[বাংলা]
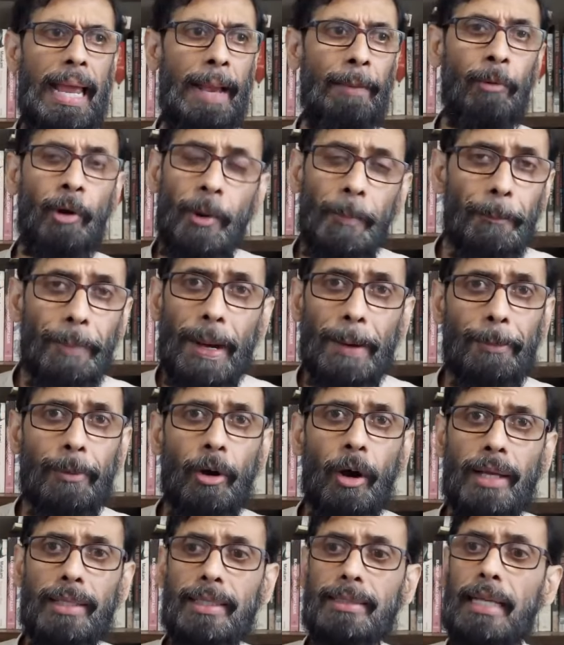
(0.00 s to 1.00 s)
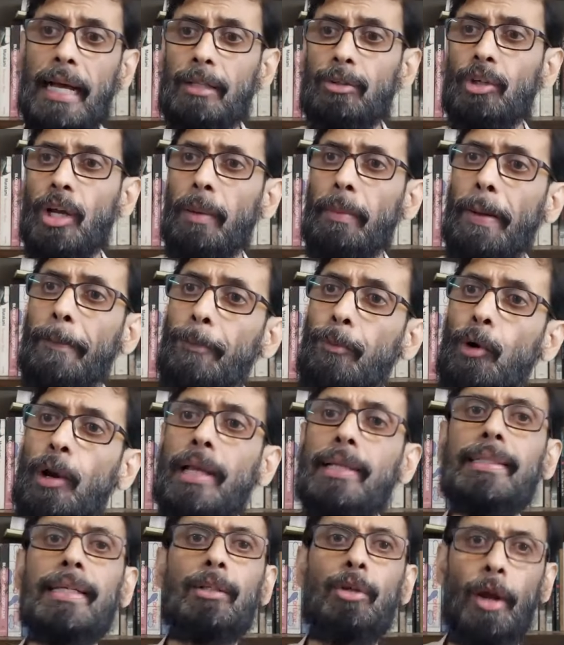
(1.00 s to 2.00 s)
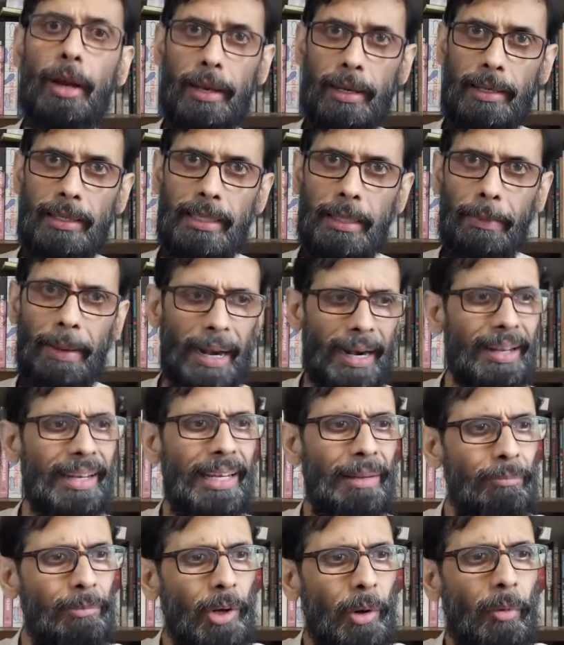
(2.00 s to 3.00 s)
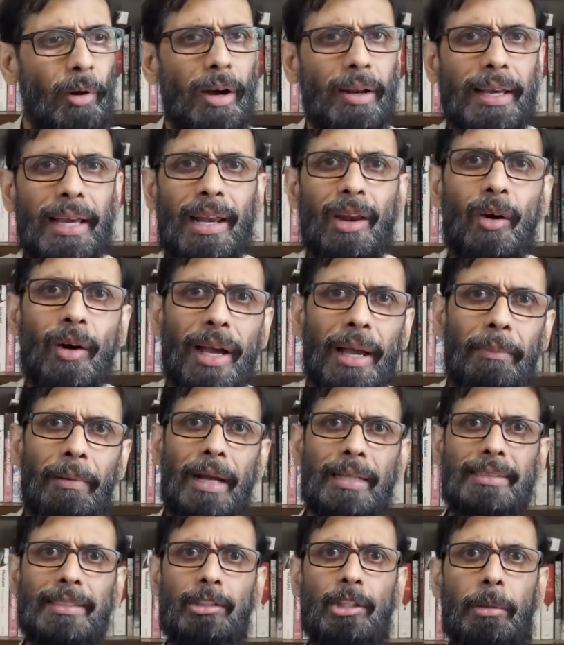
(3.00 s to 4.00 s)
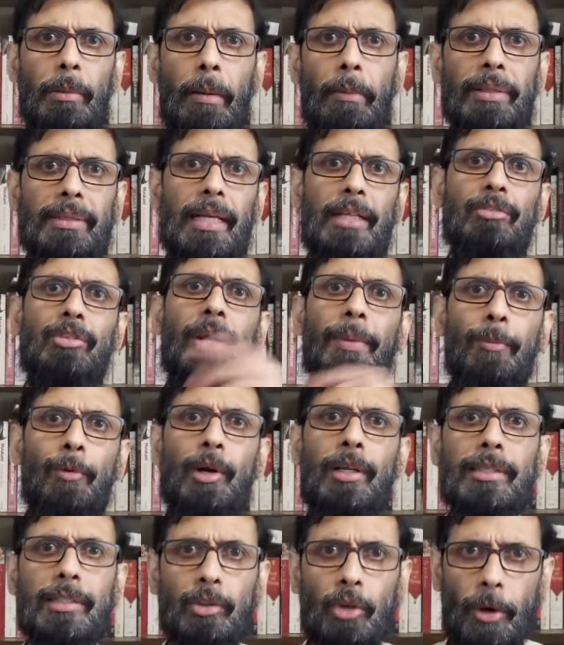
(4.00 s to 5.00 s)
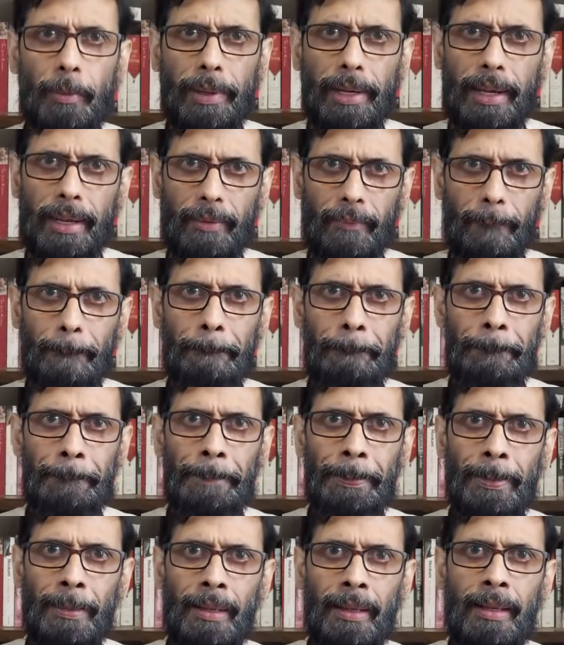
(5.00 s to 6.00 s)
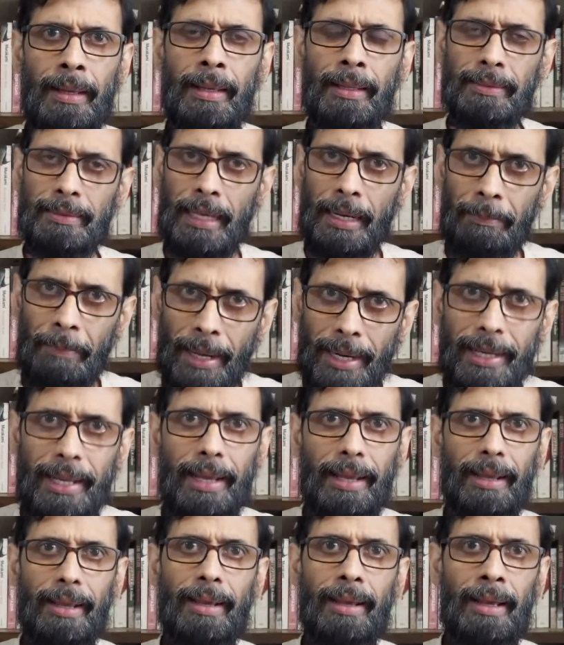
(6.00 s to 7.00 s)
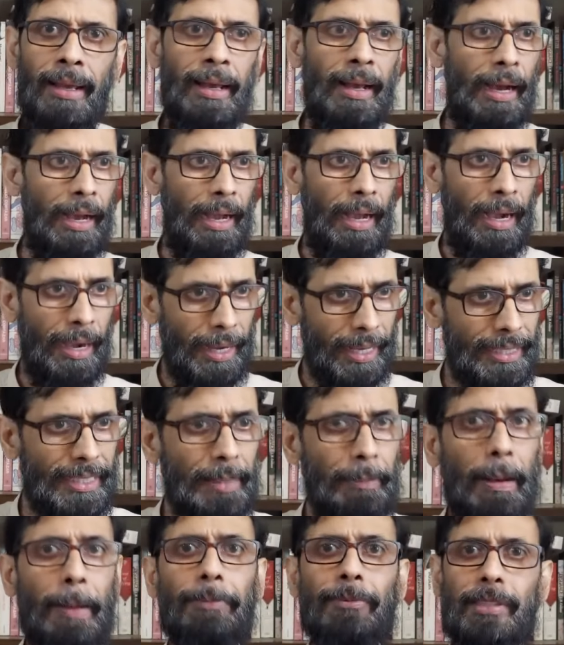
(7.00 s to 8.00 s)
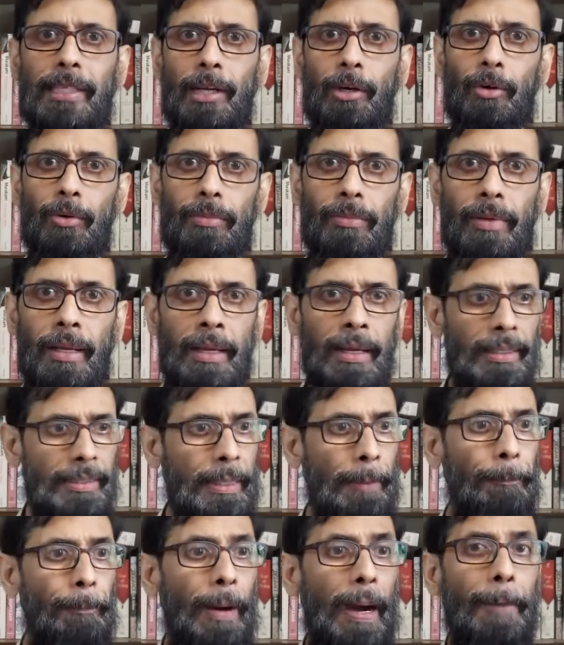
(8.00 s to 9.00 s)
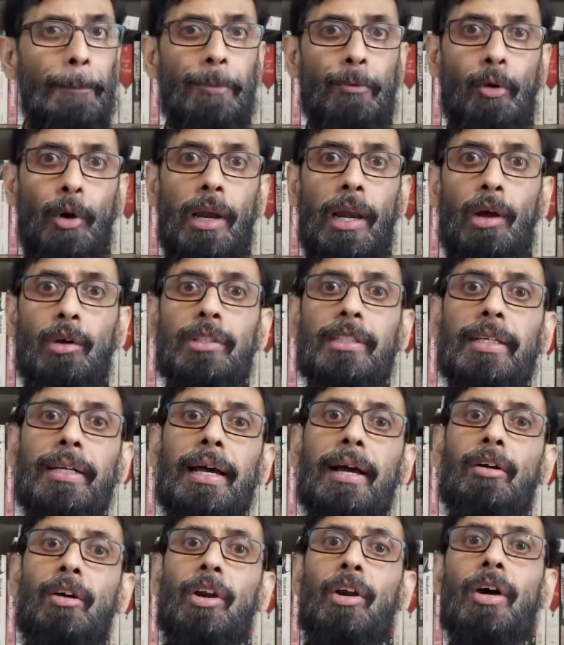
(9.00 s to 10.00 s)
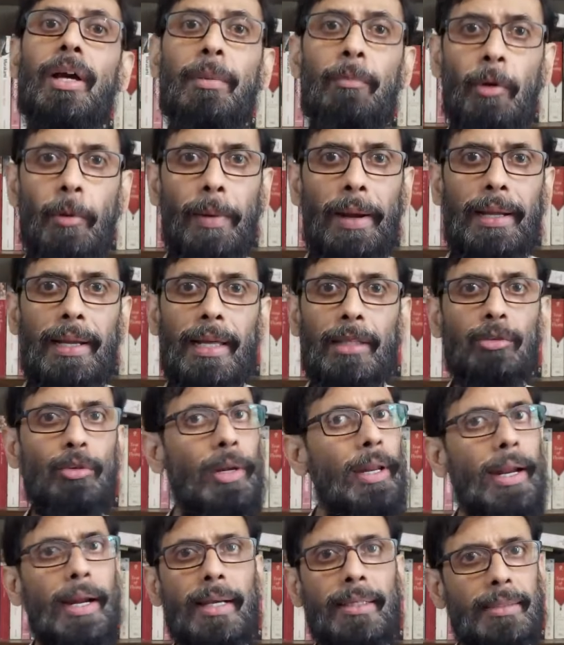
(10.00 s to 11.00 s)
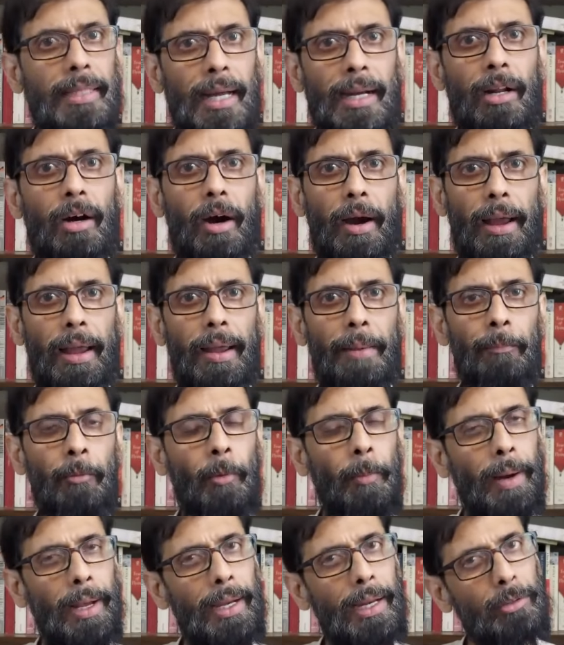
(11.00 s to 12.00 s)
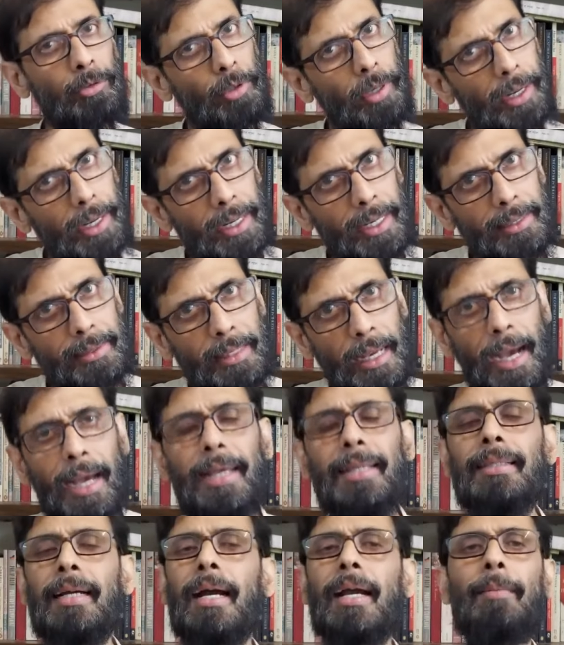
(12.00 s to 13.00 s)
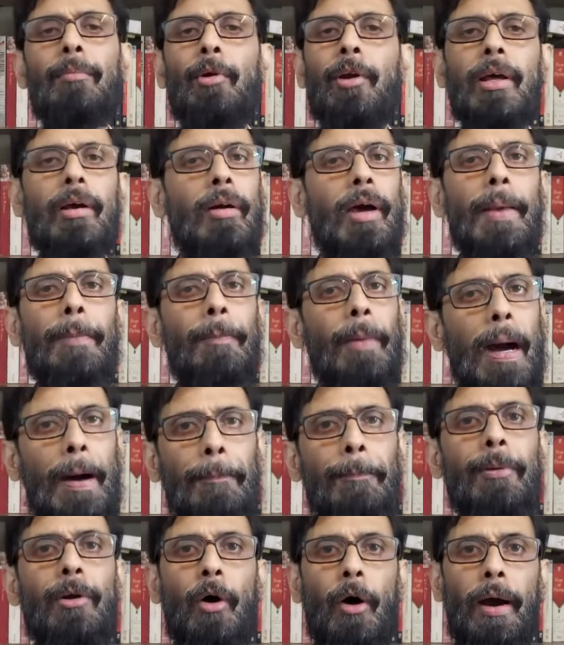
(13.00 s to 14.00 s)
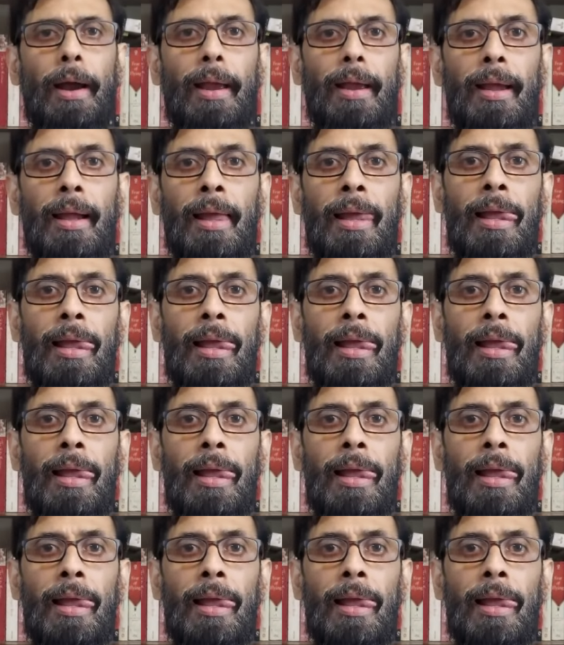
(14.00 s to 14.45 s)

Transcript: এমন পাপ নয় যে তার জন্য আমায় পুলিশে ধরে নিয়ে যাবে আরে নিম্নবর্গের লোককে মারছি তোর বাবা তার জন্য পুলিশে ধরবে কেন তার মানে আগে যে ভাবছিলুম যে পাপ করলেও সেটা এখন লোকে মোবাইলে তুলে রাখে তা নয় মোবাইলে তুলে রাখে তাই যাকে মনে করে পাপ নয়